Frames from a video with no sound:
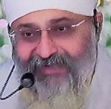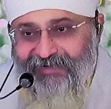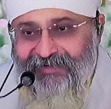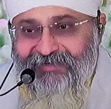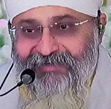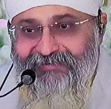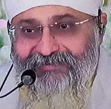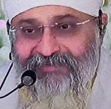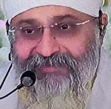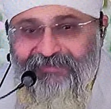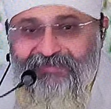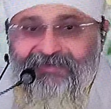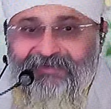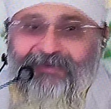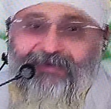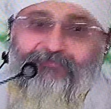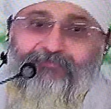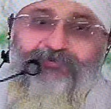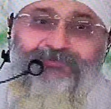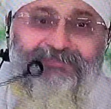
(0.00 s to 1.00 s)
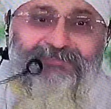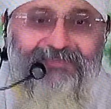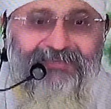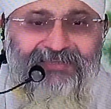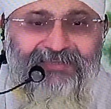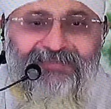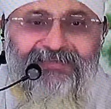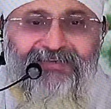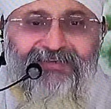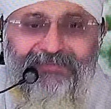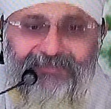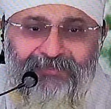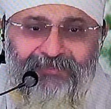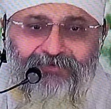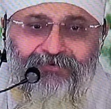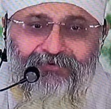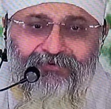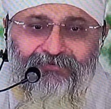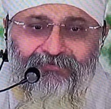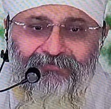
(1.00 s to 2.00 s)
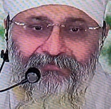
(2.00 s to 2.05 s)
जाना है जल्दी है आपको जितना देना है दे दो